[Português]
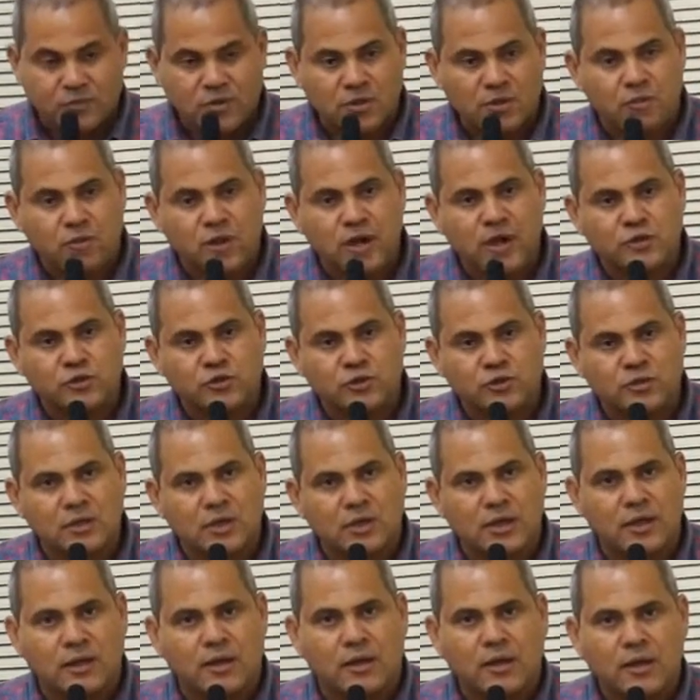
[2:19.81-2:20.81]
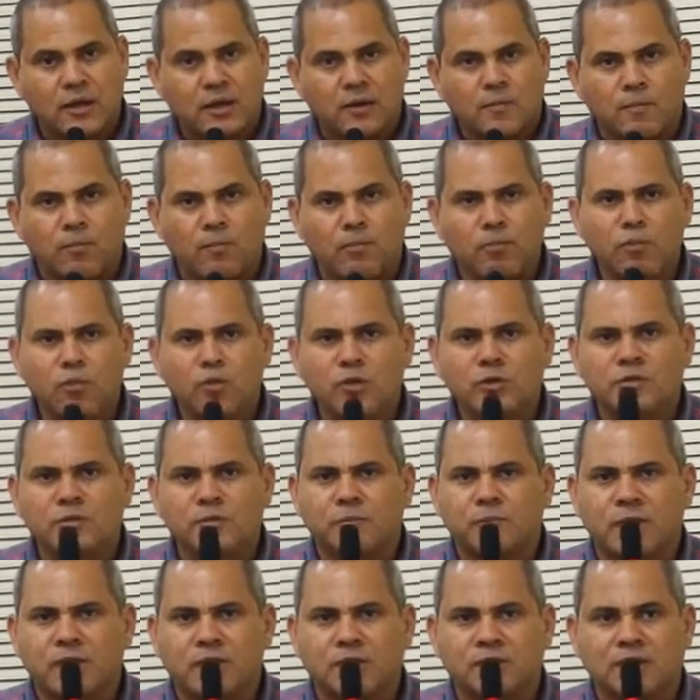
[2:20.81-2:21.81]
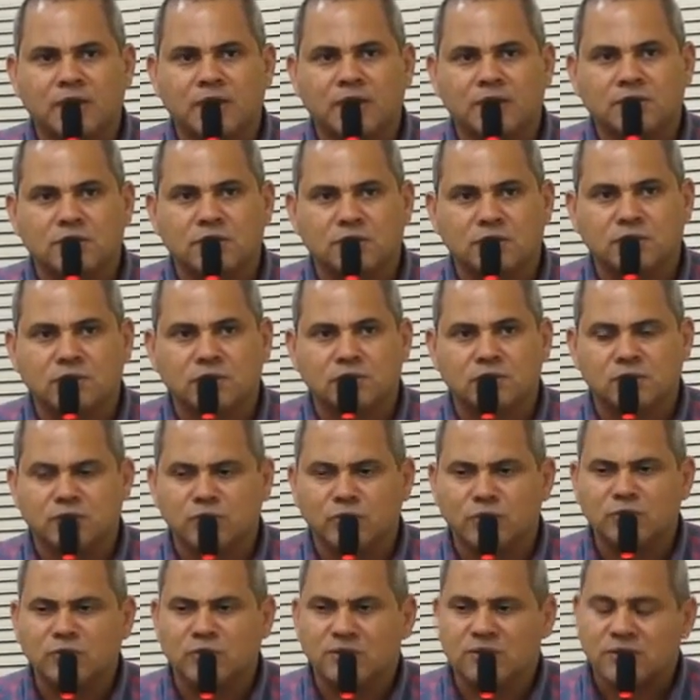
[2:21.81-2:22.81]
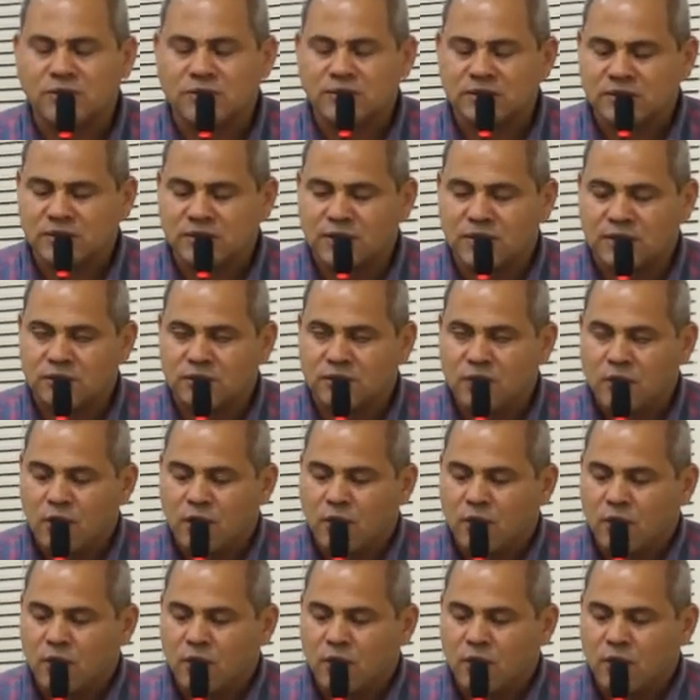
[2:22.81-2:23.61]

que eu acho que é muito importante isso, muito interessante,